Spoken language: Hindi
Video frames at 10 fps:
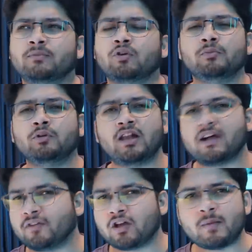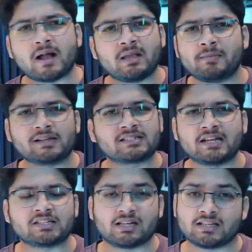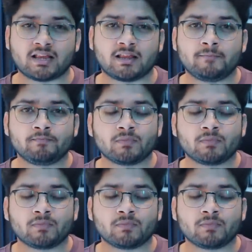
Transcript: हम रोमियो लावी और बाकी प्लेयर्स के लिए चले जाएंगे